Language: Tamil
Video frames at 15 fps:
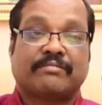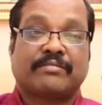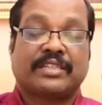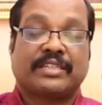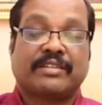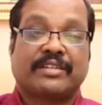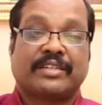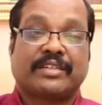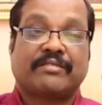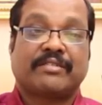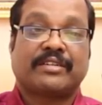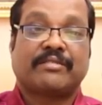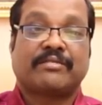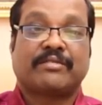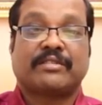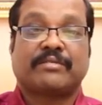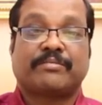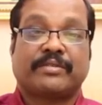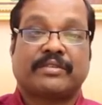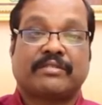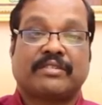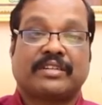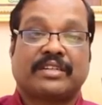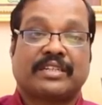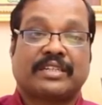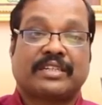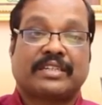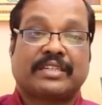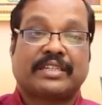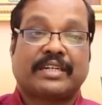முடிஞ்ச வரைக்கும் விட்டு கொடுத்து போயிடுவாரு
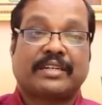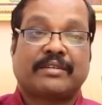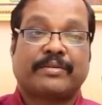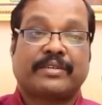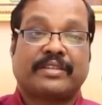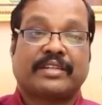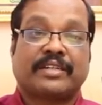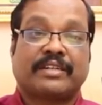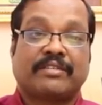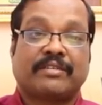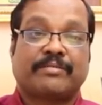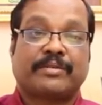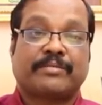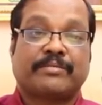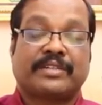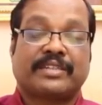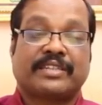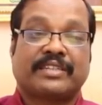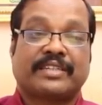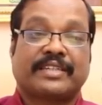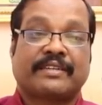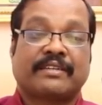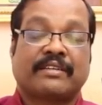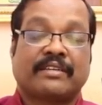யாரை பற்றியும் கவலைப்பட மாட்டார்